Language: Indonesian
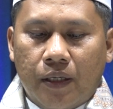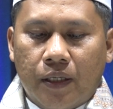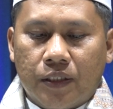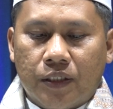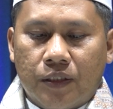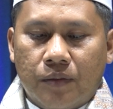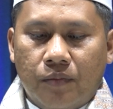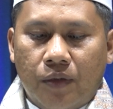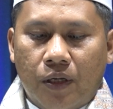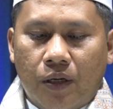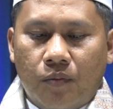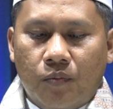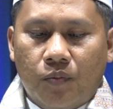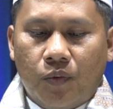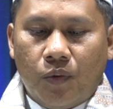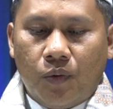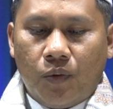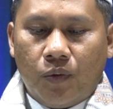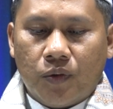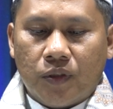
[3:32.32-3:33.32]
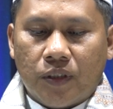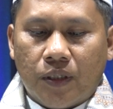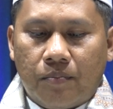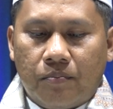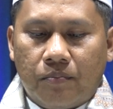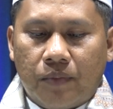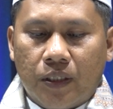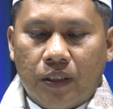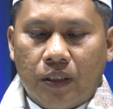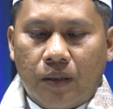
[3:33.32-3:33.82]
ayat 90
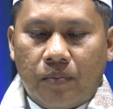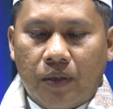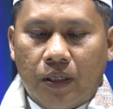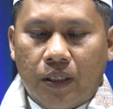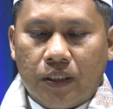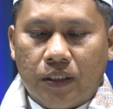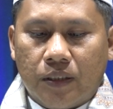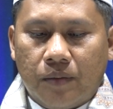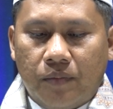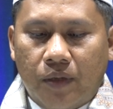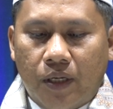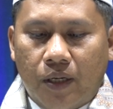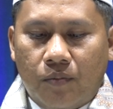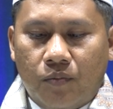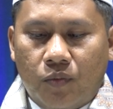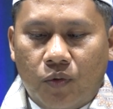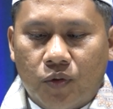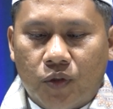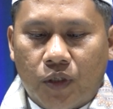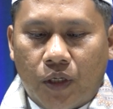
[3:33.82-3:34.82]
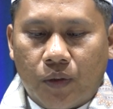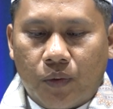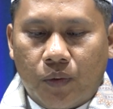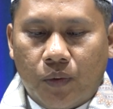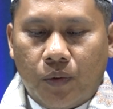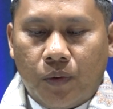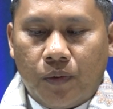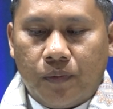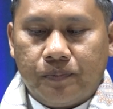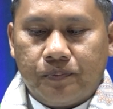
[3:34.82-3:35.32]
sampai kepada
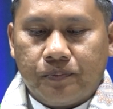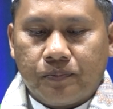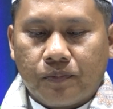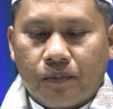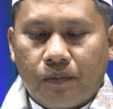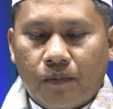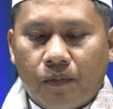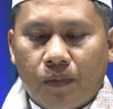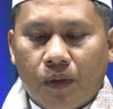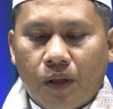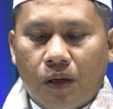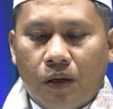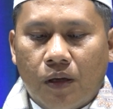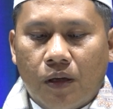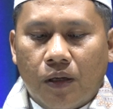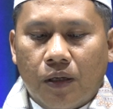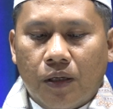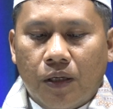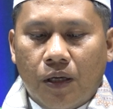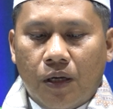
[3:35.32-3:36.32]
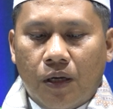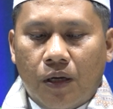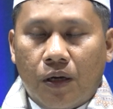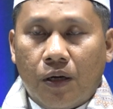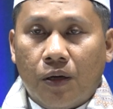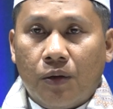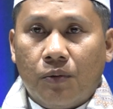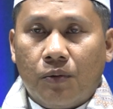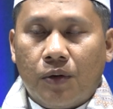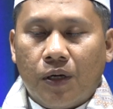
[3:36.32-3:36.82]
91 Ya يا
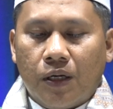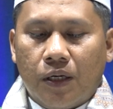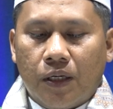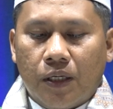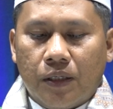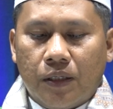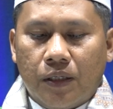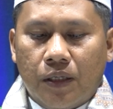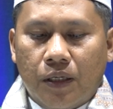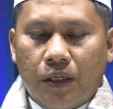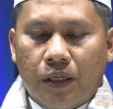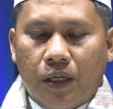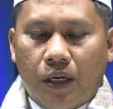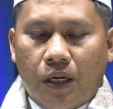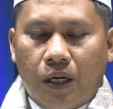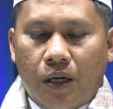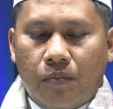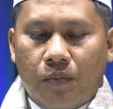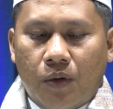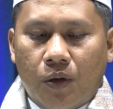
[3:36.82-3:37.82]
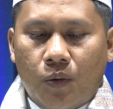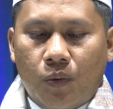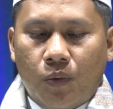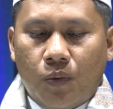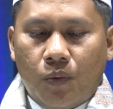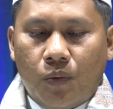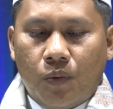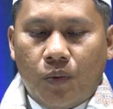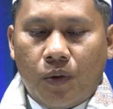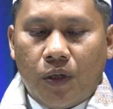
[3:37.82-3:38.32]
أيها الذين
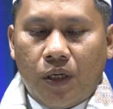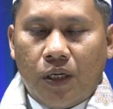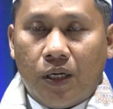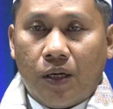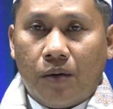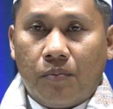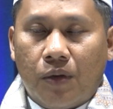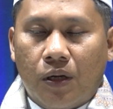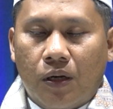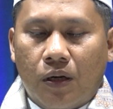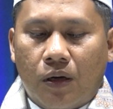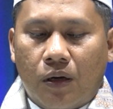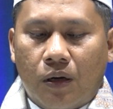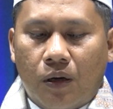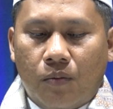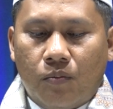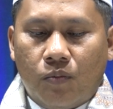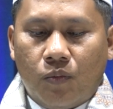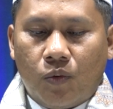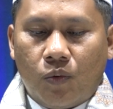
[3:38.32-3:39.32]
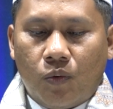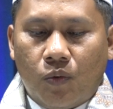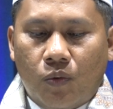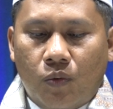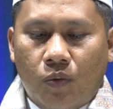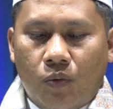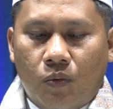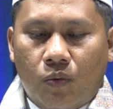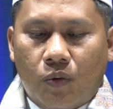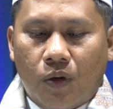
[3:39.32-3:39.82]
آمنوا إنما الخمر
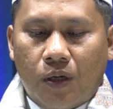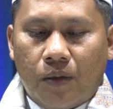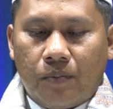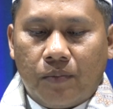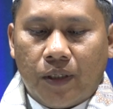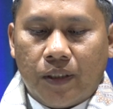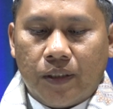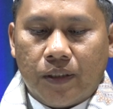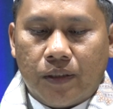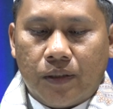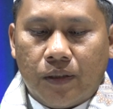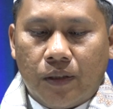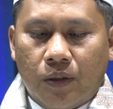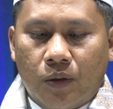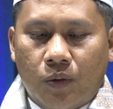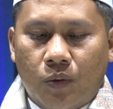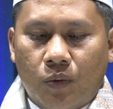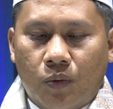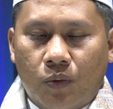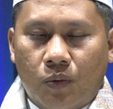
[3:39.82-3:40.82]
والميسير